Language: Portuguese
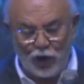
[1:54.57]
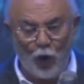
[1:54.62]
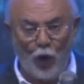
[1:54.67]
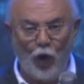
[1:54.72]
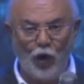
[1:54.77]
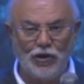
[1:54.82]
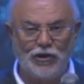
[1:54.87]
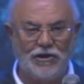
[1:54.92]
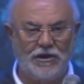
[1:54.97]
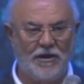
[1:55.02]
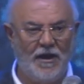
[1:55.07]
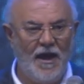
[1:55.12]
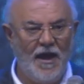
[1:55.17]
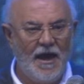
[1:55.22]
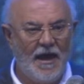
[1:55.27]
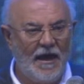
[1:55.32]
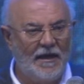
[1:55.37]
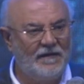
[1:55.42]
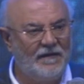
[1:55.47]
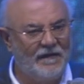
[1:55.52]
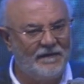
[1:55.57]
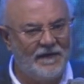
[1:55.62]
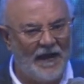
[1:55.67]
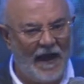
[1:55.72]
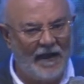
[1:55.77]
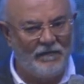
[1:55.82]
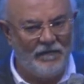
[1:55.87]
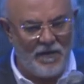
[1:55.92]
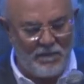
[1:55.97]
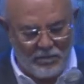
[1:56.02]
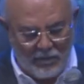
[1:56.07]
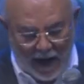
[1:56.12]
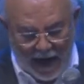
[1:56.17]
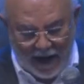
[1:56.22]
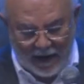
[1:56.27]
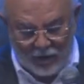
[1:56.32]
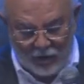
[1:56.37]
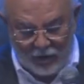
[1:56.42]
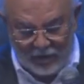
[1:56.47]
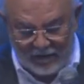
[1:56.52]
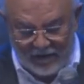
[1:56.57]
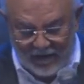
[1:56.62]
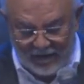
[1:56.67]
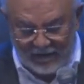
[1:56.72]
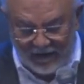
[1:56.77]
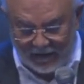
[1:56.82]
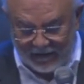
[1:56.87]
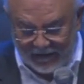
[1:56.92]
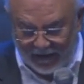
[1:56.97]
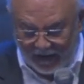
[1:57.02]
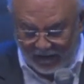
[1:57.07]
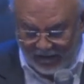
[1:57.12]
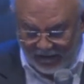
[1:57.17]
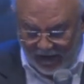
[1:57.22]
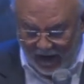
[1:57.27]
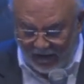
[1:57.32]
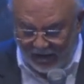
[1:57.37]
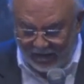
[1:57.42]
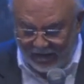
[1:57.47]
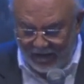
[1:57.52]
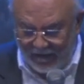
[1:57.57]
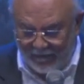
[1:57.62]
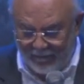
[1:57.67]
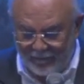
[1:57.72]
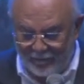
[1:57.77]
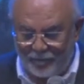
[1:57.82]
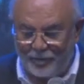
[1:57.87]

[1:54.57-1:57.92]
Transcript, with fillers: de hoje, registrado em Marcos 16, 15.